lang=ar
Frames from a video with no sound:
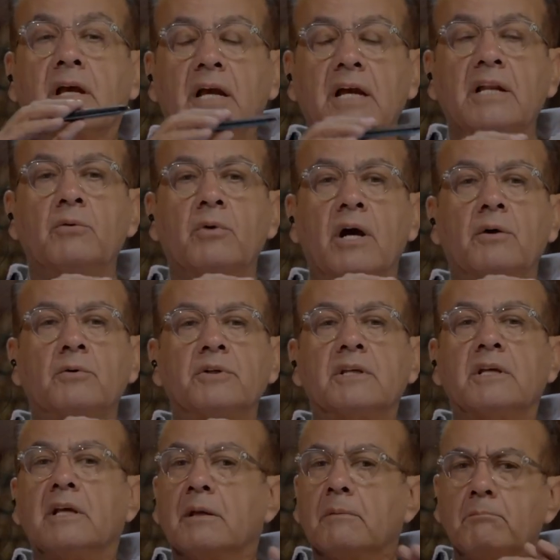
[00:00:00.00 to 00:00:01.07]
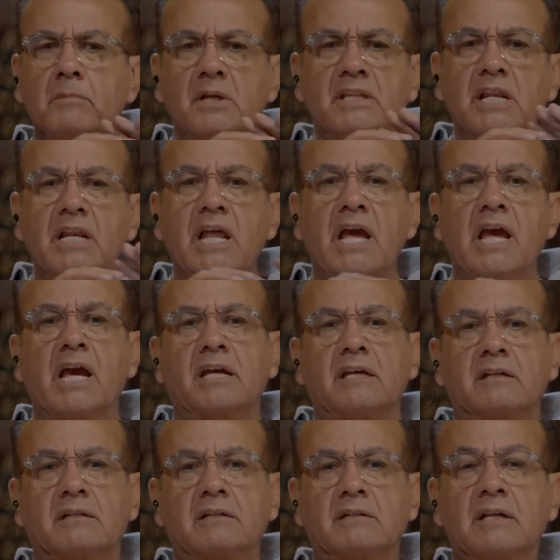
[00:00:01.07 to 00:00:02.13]
حلو قوي من
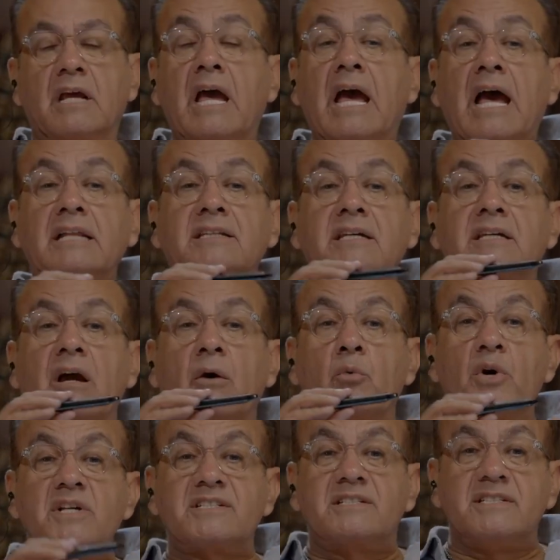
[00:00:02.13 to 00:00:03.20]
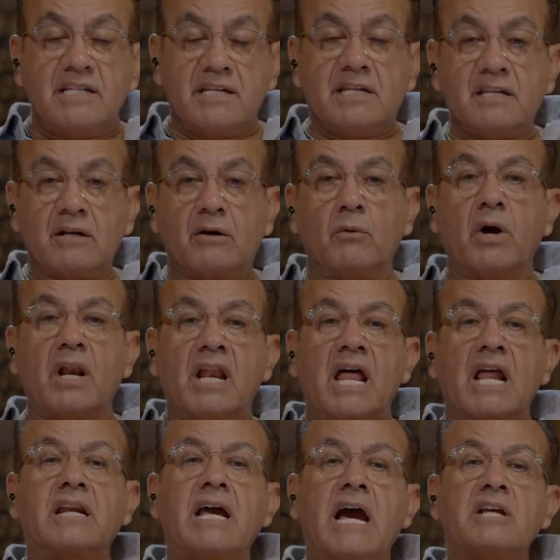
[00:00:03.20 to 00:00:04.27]
الاخر هتتجوزني ولا
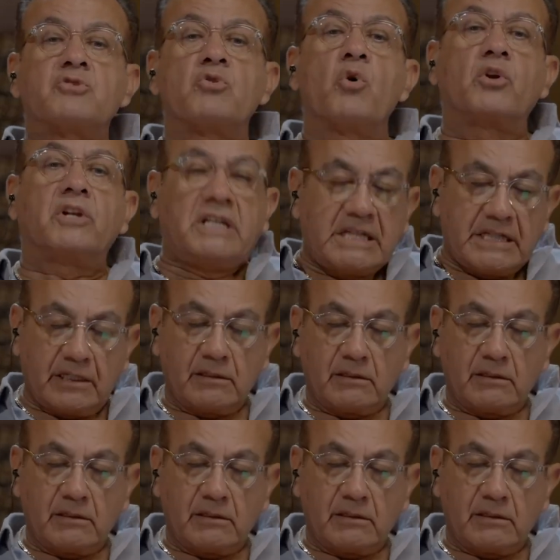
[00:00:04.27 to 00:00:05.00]
ارجع شغلي